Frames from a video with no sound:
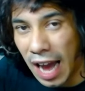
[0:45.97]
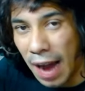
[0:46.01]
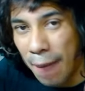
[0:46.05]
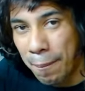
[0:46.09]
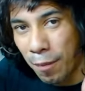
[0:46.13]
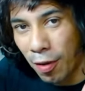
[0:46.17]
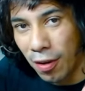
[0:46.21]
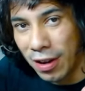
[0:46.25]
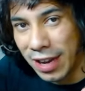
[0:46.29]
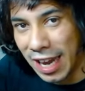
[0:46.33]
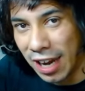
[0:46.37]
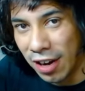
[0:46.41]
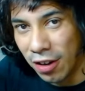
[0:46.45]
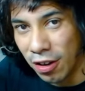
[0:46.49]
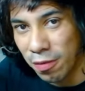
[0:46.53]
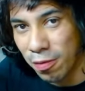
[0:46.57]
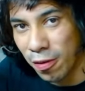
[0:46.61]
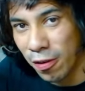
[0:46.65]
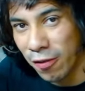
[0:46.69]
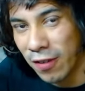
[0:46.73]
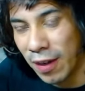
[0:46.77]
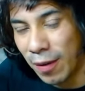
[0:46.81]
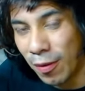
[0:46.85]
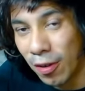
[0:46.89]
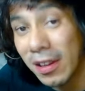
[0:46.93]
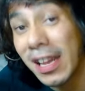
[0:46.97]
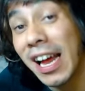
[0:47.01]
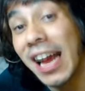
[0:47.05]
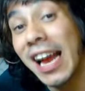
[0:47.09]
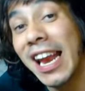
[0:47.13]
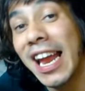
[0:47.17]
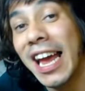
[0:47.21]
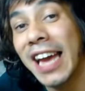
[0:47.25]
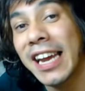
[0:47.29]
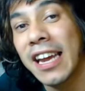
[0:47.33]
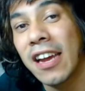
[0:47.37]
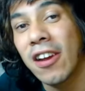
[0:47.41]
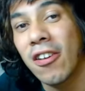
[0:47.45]
Apóyanos, por favor, dale
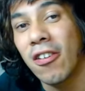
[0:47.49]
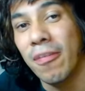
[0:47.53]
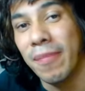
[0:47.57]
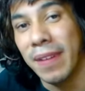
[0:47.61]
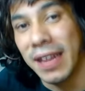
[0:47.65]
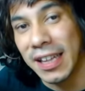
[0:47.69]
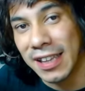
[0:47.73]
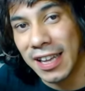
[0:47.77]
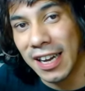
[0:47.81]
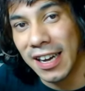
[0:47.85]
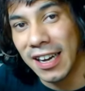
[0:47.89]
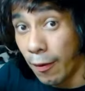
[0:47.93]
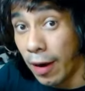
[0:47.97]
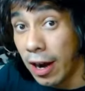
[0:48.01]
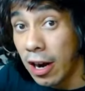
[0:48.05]
like y comenta.